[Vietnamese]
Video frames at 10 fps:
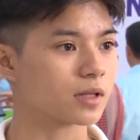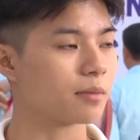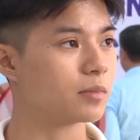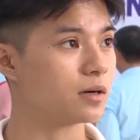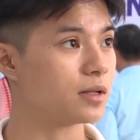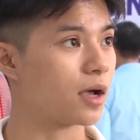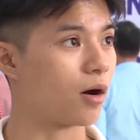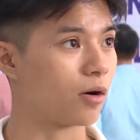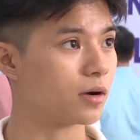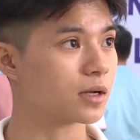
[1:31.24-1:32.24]
tham dự Đại
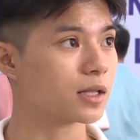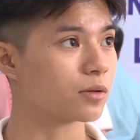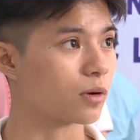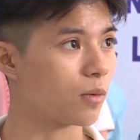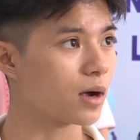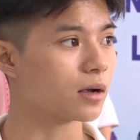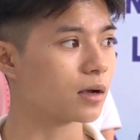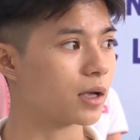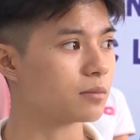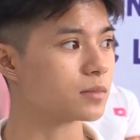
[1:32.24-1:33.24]
hội Thể thao Toàn quốc.
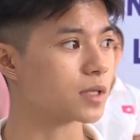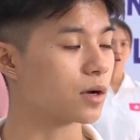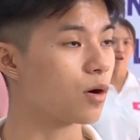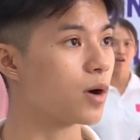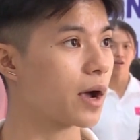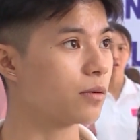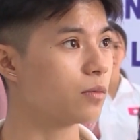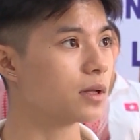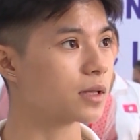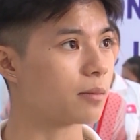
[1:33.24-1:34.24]
Em sẽ cố gắng
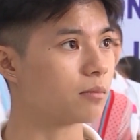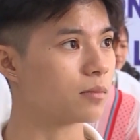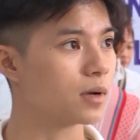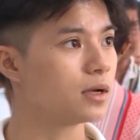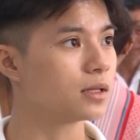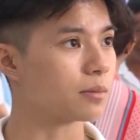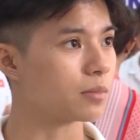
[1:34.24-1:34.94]
quyết tâm tập